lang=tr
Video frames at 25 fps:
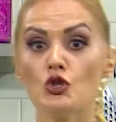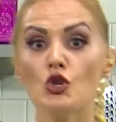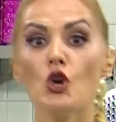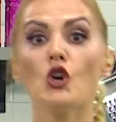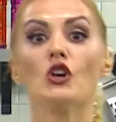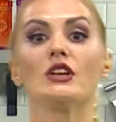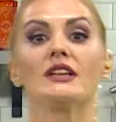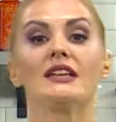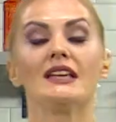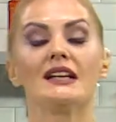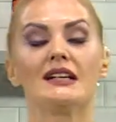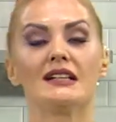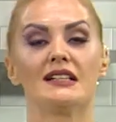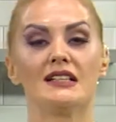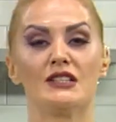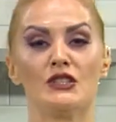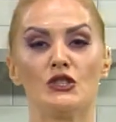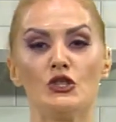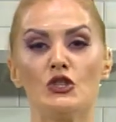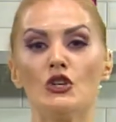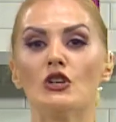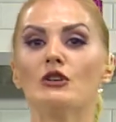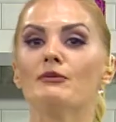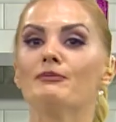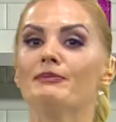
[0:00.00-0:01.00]
çok
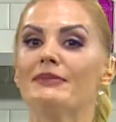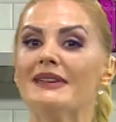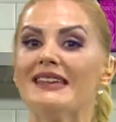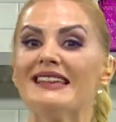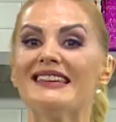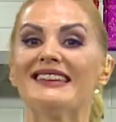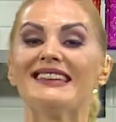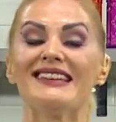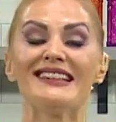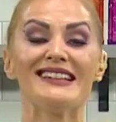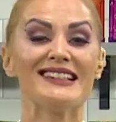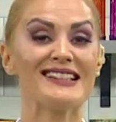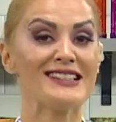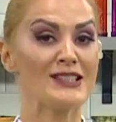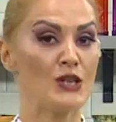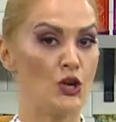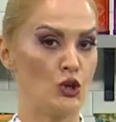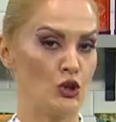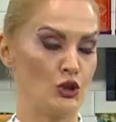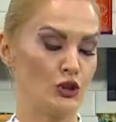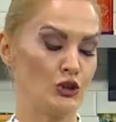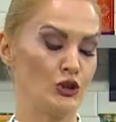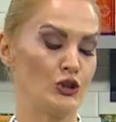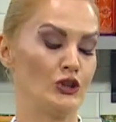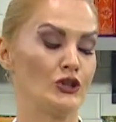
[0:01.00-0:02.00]
yakışıyor bilginiz
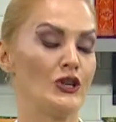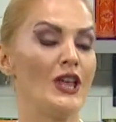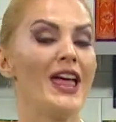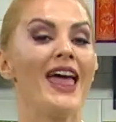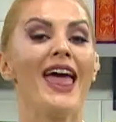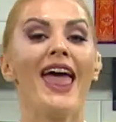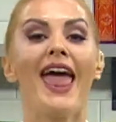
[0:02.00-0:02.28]
olsun.